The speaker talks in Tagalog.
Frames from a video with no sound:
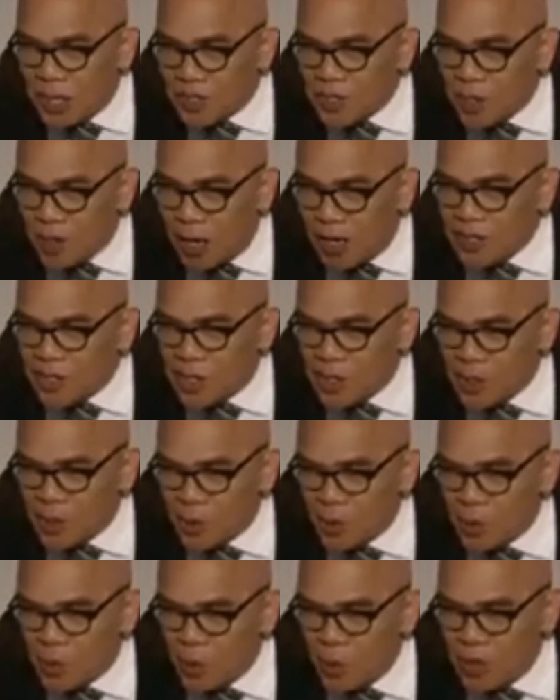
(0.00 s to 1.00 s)
that's your answer
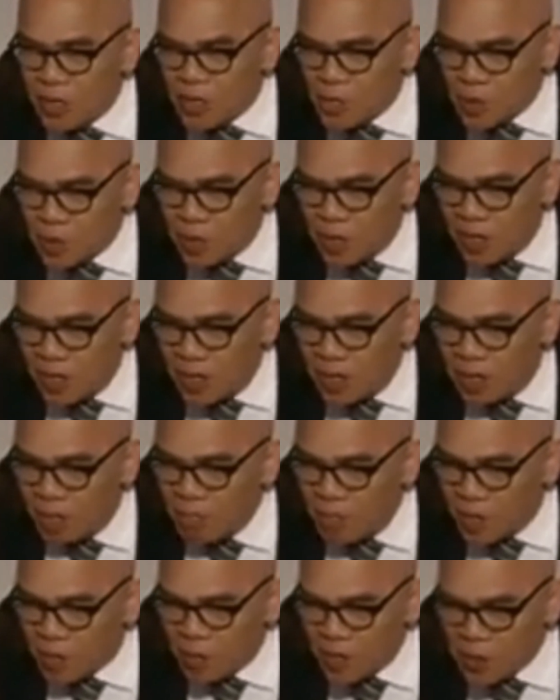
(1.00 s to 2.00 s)
to is, uh,
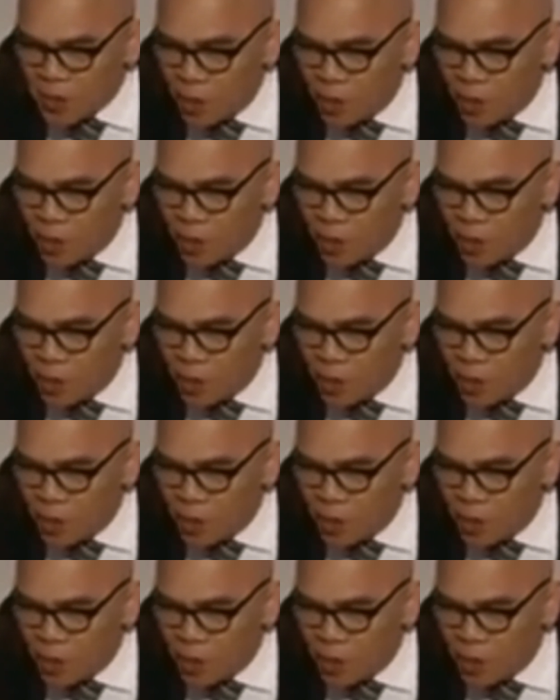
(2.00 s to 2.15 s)
Mayor